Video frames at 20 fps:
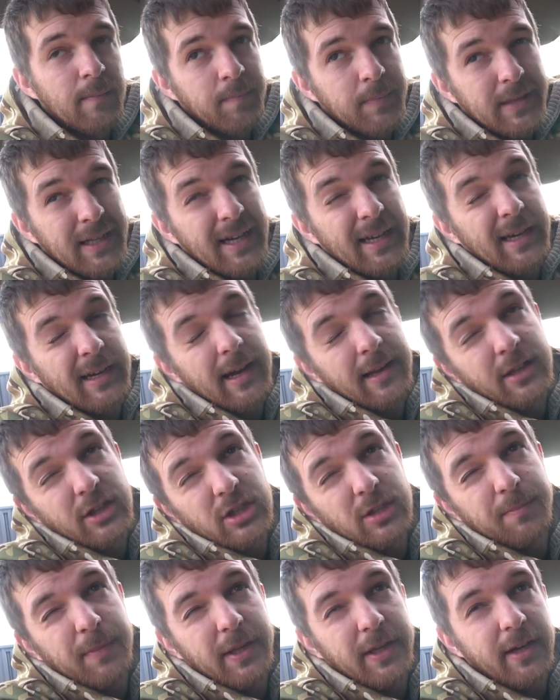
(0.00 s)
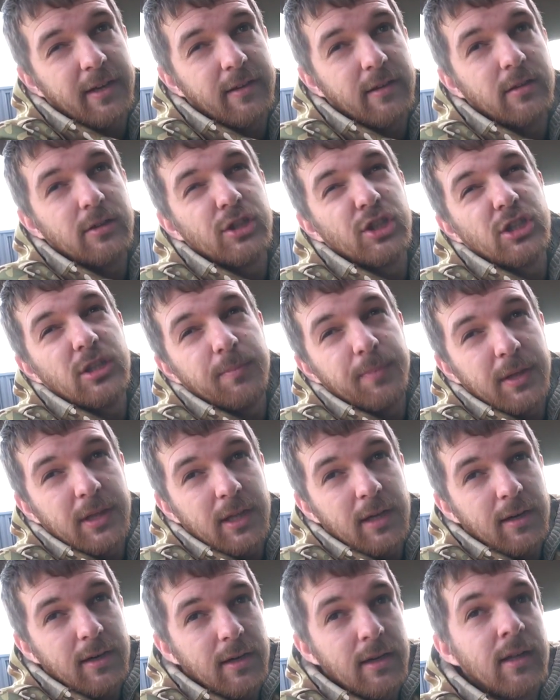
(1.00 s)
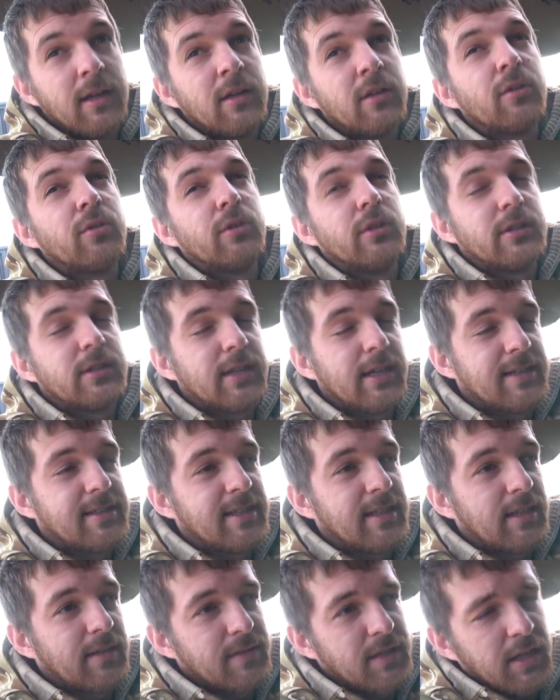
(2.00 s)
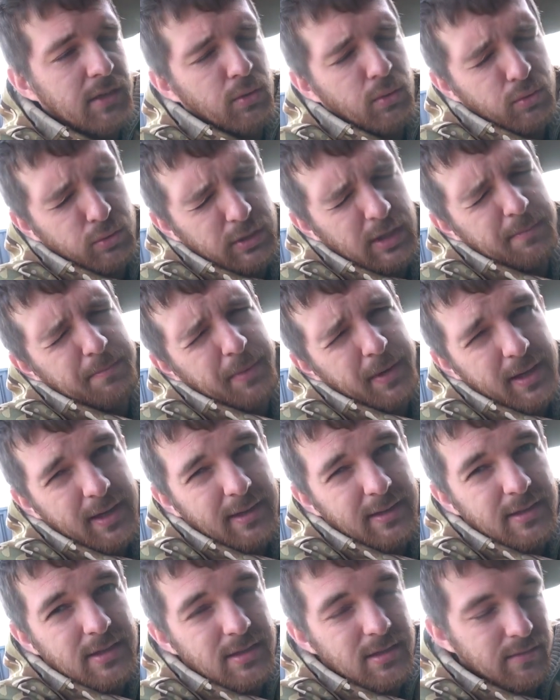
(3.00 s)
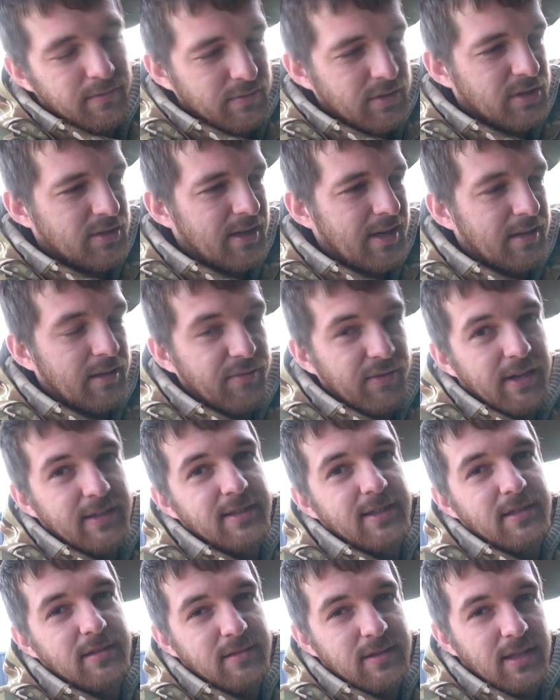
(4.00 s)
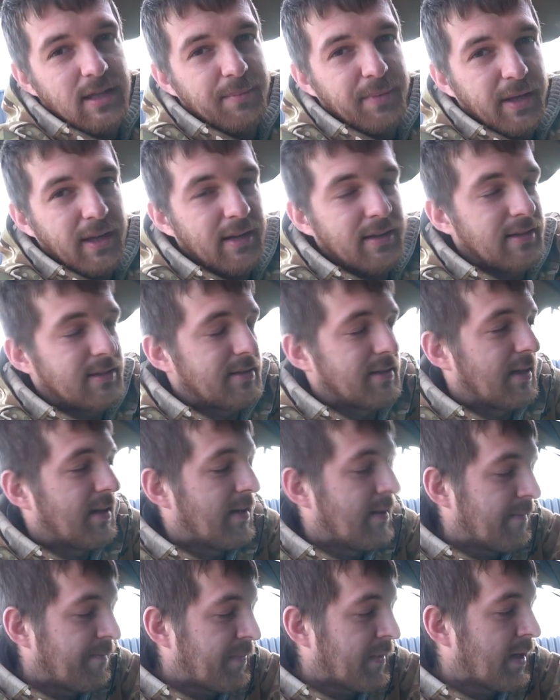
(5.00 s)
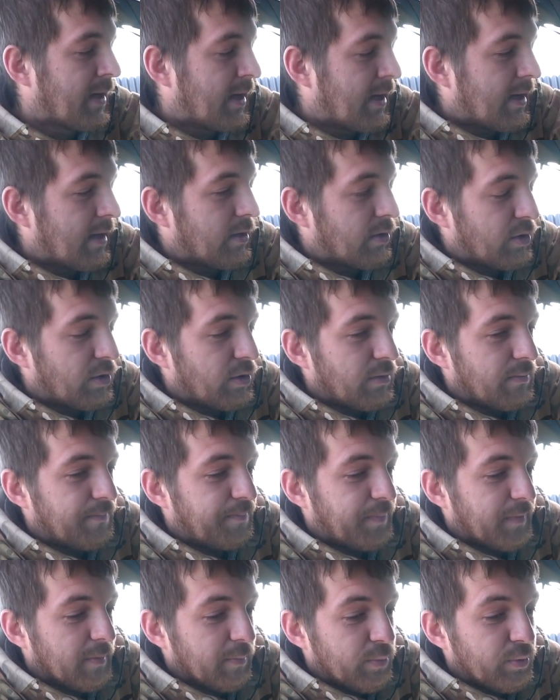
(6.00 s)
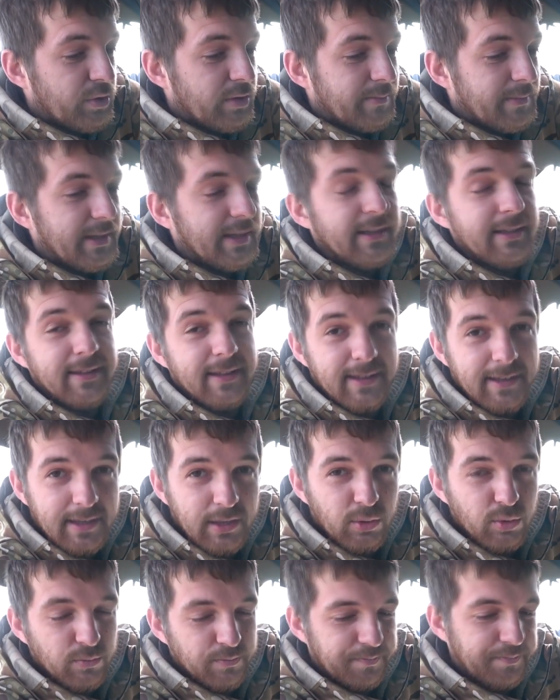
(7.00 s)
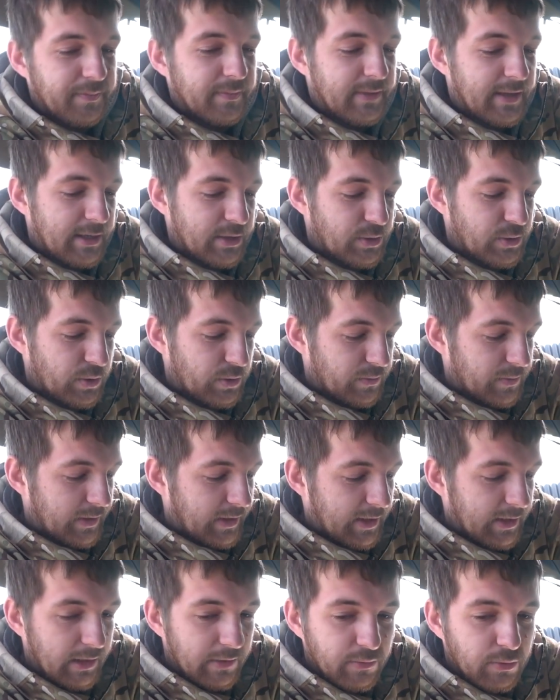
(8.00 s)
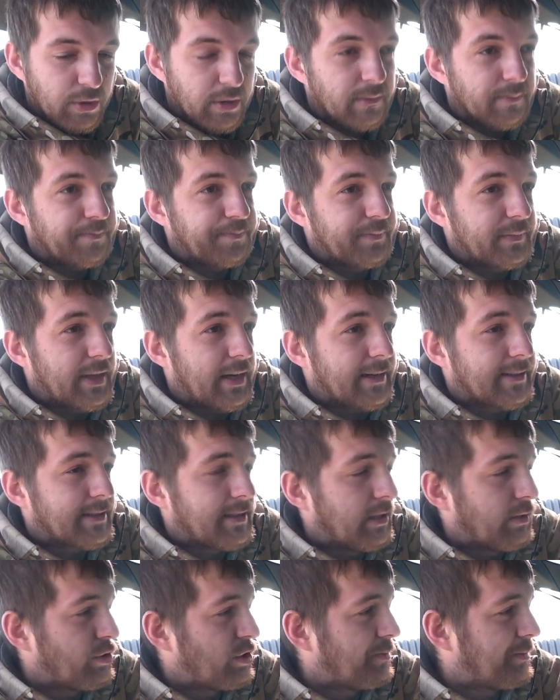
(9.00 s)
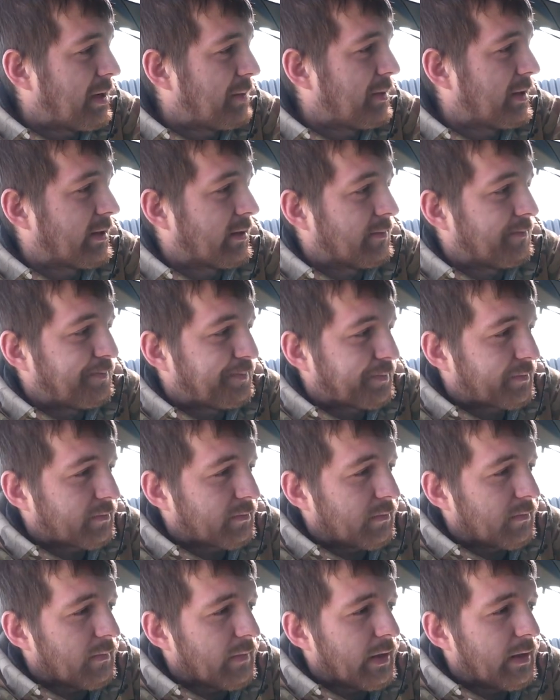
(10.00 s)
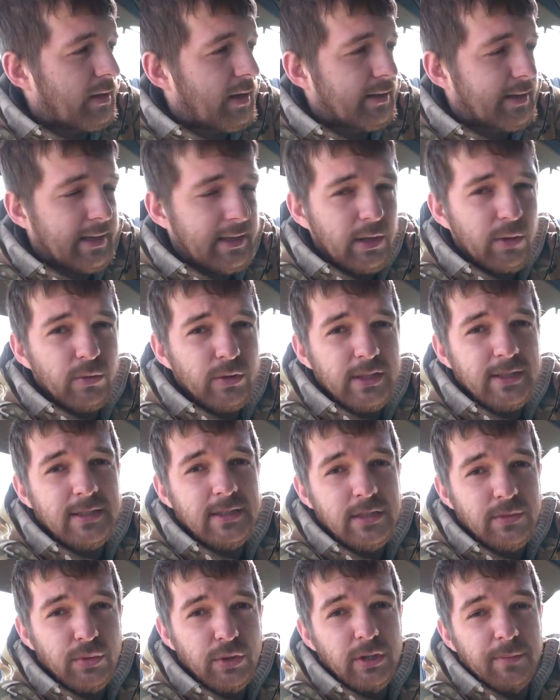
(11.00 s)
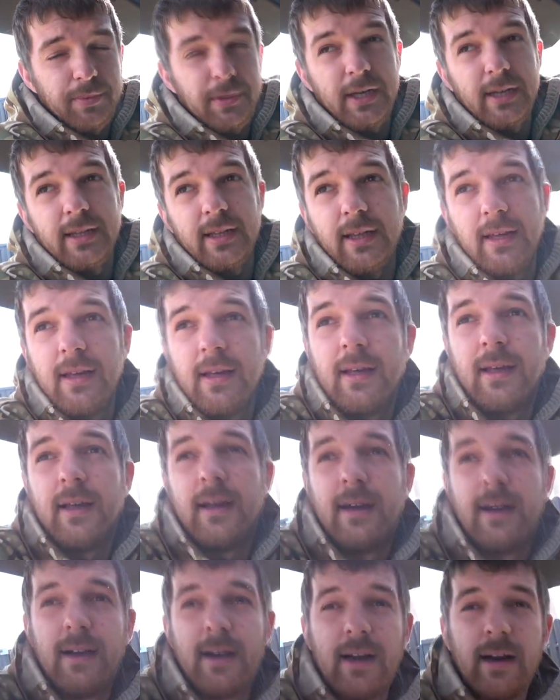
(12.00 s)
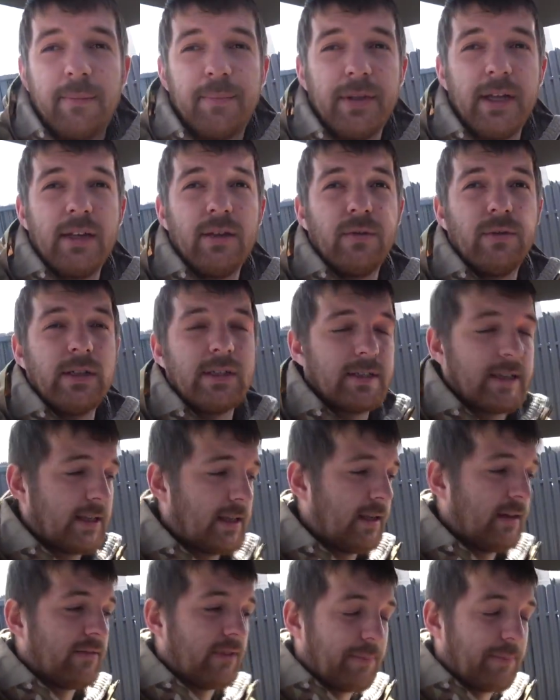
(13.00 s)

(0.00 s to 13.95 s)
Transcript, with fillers: Да, я, конечно, потратил лишний пятак, то есть та сетка все равно куда-нибудь пригодится, вы же знаете, в хозяйстве всегда пригодится. Но будем делать эту, так что я доволен. Так, следующий момент. А, какие у нас на сегодня планы? А, планы у нас какие?